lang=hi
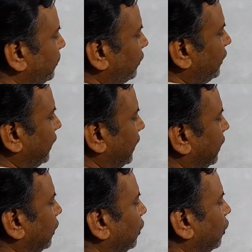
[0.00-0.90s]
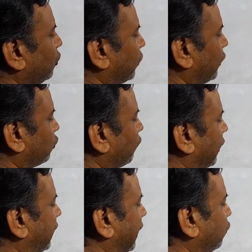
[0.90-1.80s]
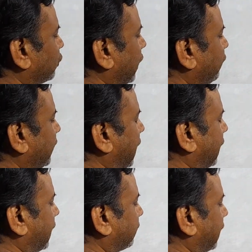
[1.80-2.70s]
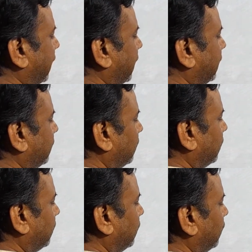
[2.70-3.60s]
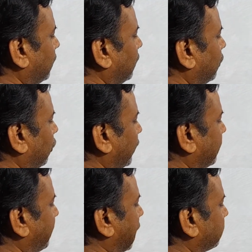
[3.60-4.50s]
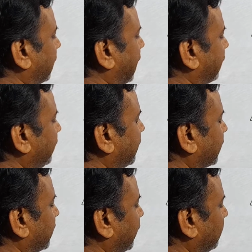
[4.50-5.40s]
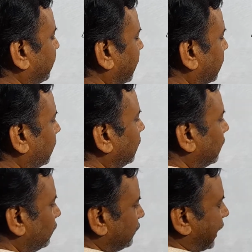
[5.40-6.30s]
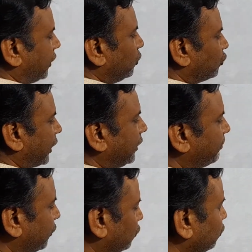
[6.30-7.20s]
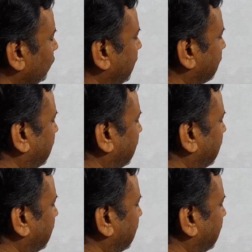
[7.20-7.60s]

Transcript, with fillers: समिति ने जो है इसको वर्धा योजना भी कहा जाता है और ये महात्मा गांधी के कहने पर जाकिर हुसैन ने प्रस्तुत किया